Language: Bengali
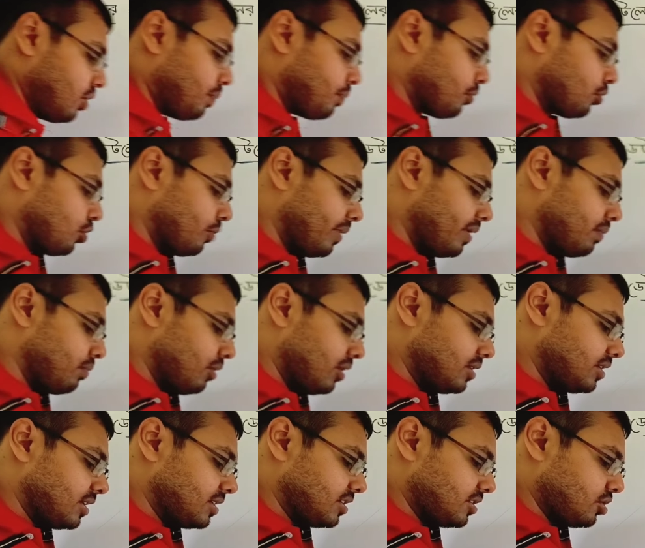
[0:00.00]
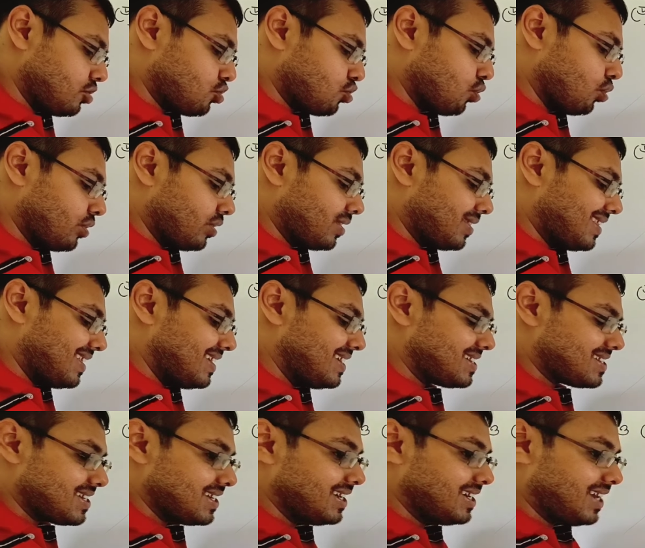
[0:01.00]
দেখো প্রথমেই বলে দিয়েছে যে
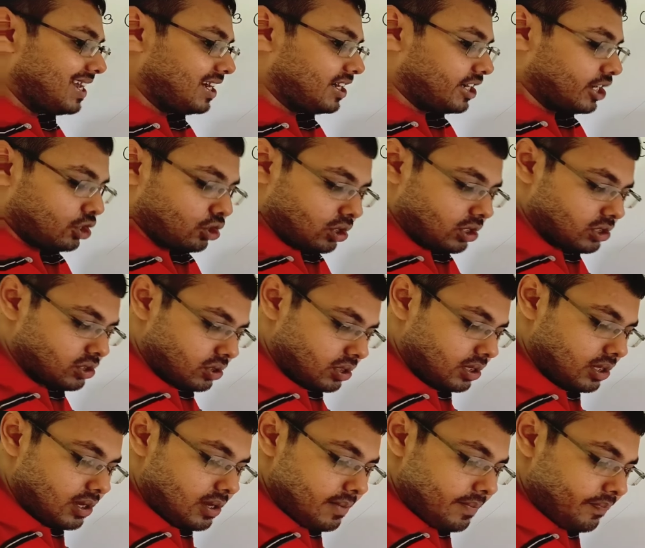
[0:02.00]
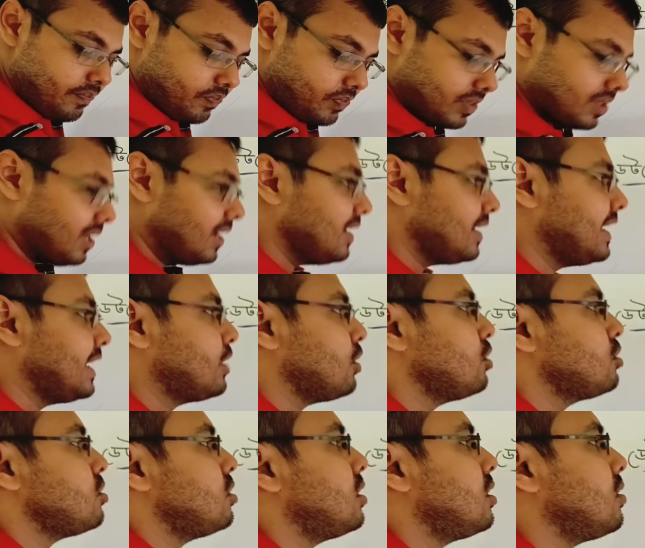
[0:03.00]
ছত্রিশ লিটার ডেটল জল তাহলে ডেটল
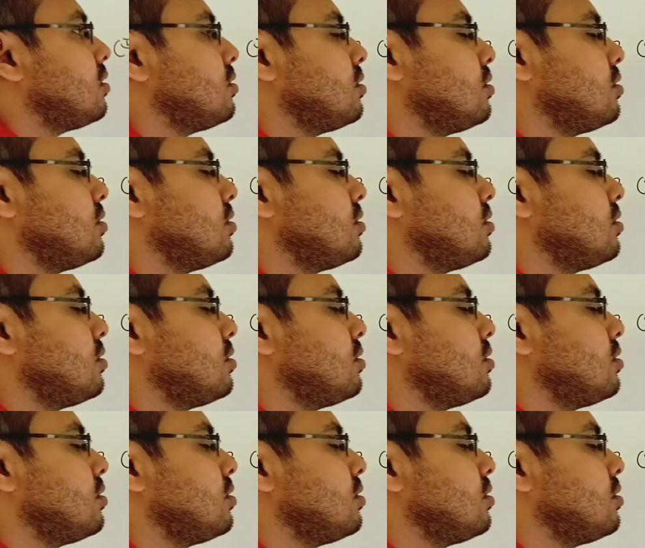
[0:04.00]
জলটা